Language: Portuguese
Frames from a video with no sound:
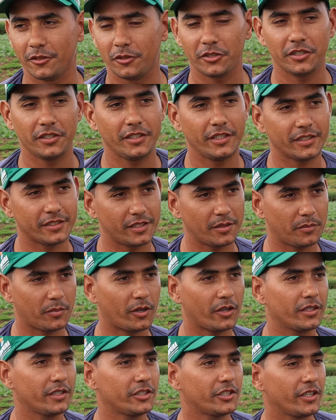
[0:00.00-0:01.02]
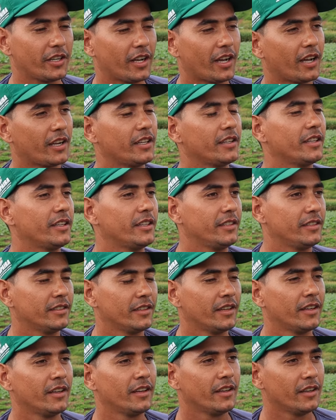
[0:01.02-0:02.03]
Hoje em dia você pode chegar que nem
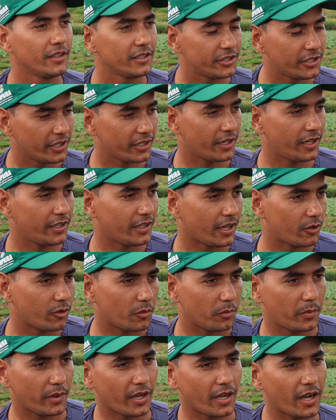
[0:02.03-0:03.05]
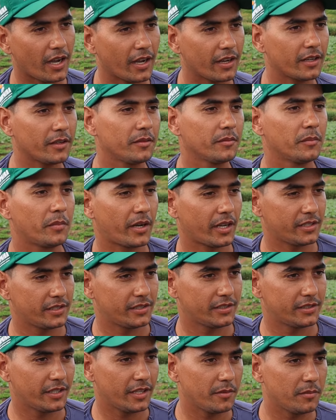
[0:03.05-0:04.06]
cheguei na Copeagre,
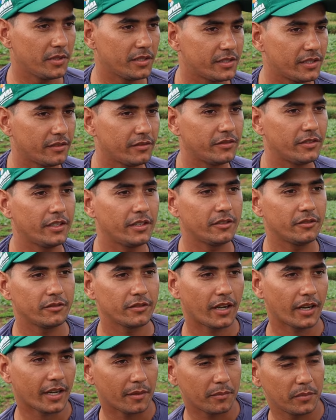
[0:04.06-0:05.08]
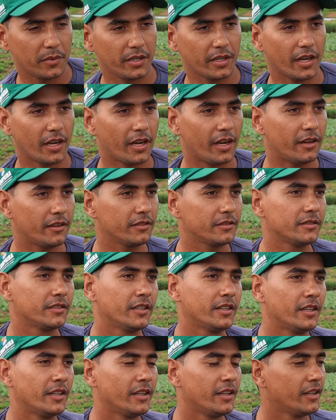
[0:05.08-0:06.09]
precisei me servir na Capial
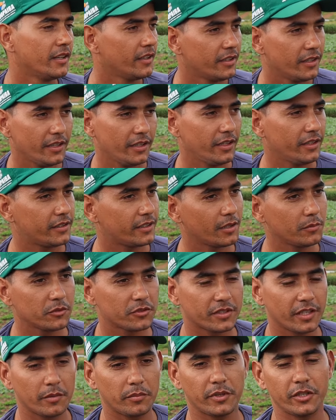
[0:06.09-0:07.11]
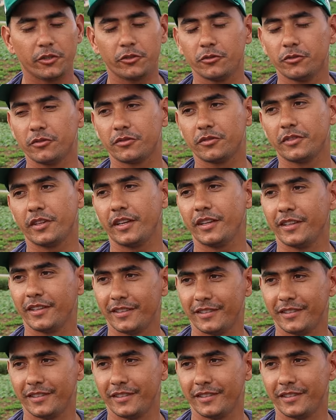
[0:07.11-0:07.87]
e estamos sempre juntos, né?